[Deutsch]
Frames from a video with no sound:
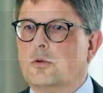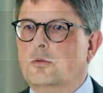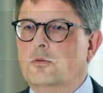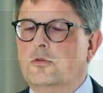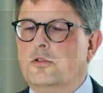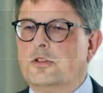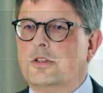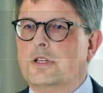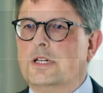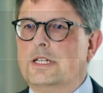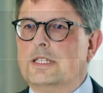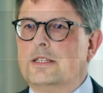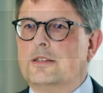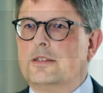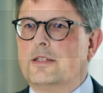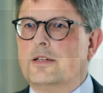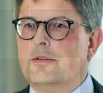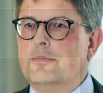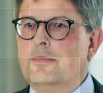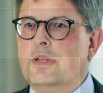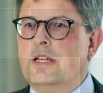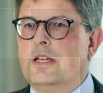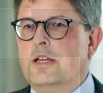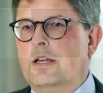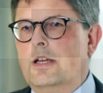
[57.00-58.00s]

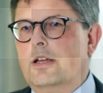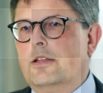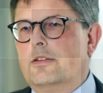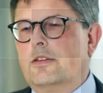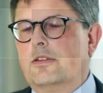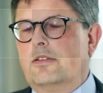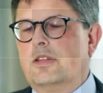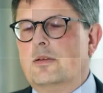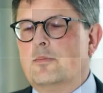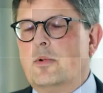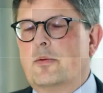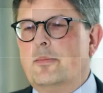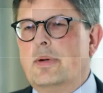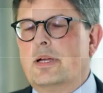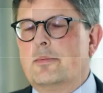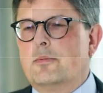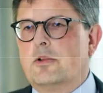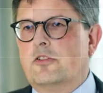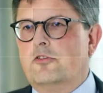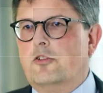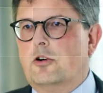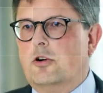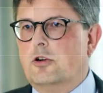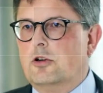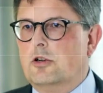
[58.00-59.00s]
auftreten. Sie sind mir
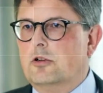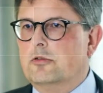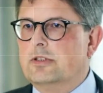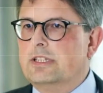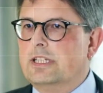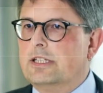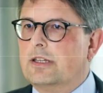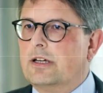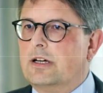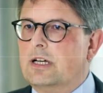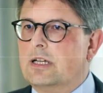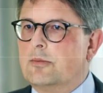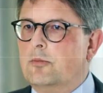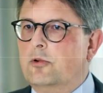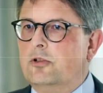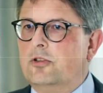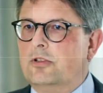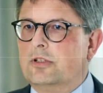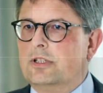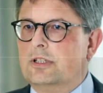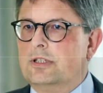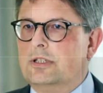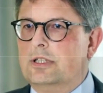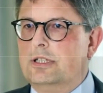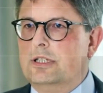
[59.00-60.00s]
manchmal vorher wie die drei
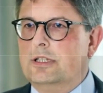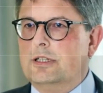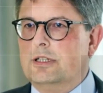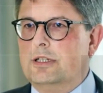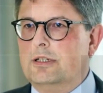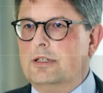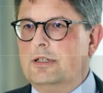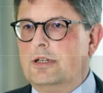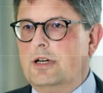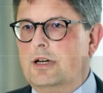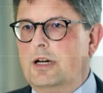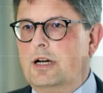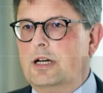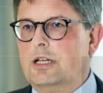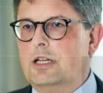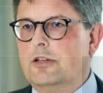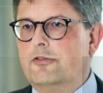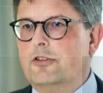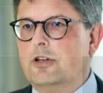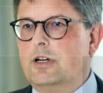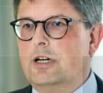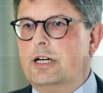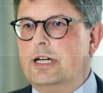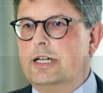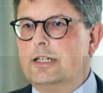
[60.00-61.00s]
Musketiere, alle
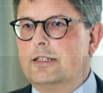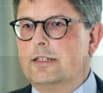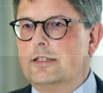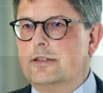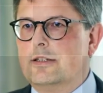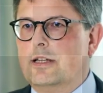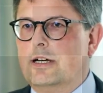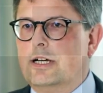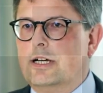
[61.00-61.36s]
für einen,